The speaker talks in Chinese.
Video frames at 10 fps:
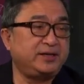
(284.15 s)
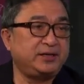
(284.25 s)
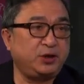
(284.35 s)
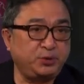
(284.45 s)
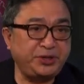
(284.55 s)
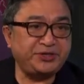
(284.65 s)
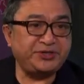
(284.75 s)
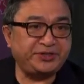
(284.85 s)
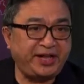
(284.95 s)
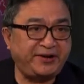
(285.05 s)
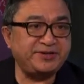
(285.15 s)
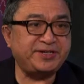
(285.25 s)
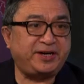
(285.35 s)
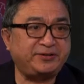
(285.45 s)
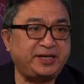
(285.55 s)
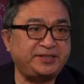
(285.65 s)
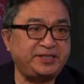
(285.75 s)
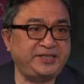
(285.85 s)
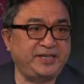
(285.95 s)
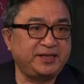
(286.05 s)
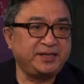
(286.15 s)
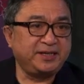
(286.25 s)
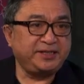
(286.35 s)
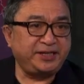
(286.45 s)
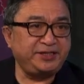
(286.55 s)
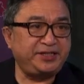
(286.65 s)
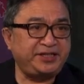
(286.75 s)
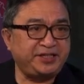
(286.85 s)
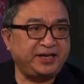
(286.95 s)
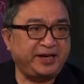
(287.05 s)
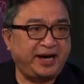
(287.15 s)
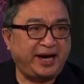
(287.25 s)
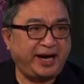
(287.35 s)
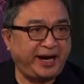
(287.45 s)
有的是当时候的这些阴晴啊，